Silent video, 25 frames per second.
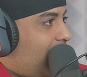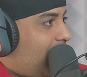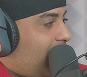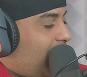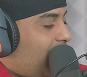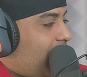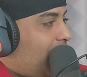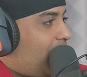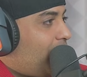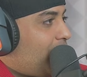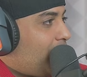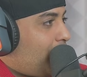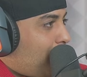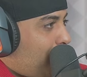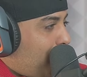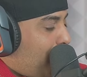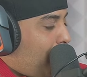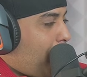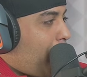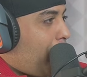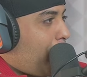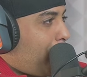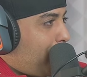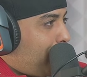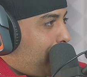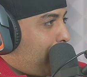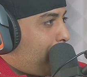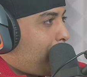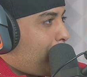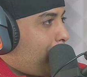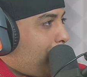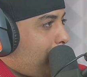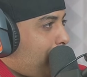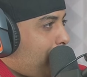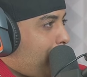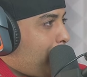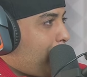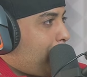parada, le
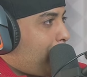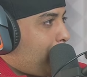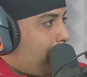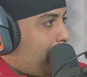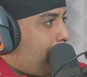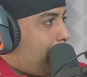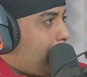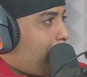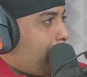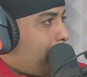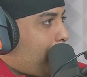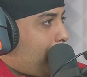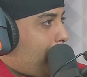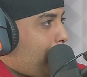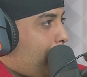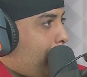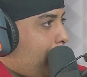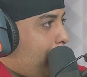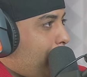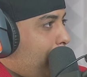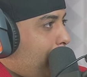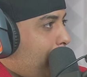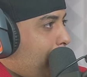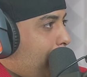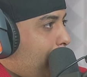metieron maca, no sé qué